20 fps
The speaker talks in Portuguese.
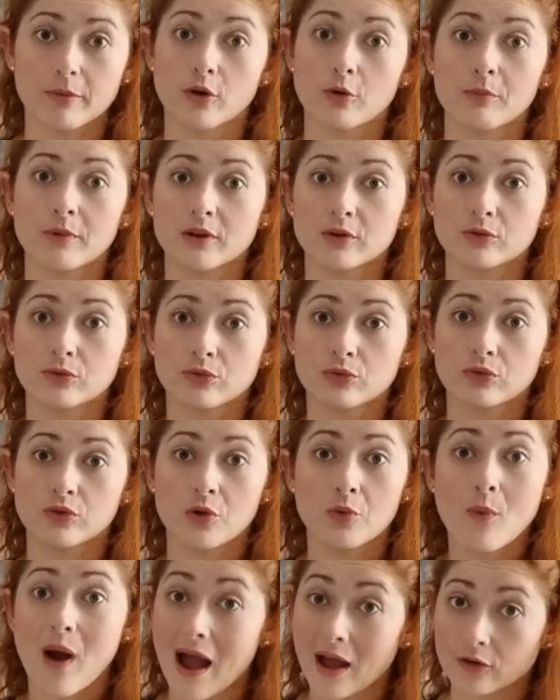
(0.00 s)
Pelo menos
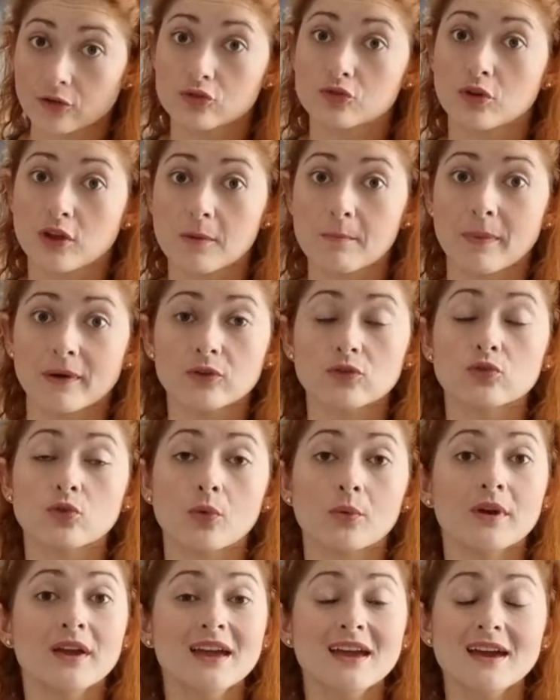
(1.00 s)
eu acho que
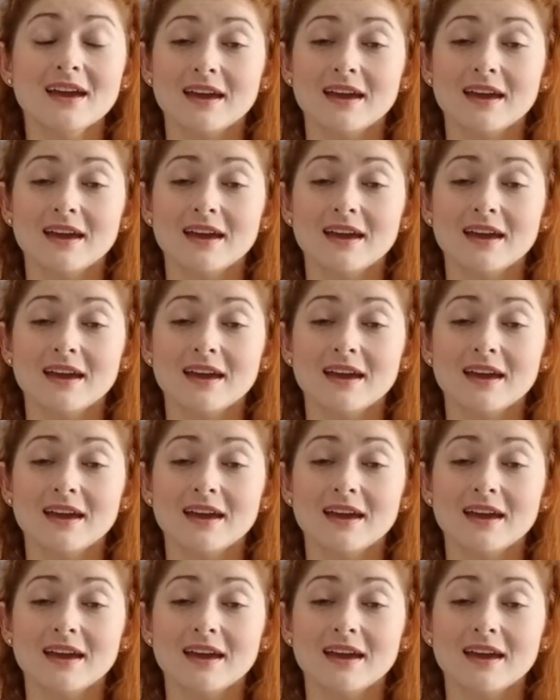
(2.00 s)
passou.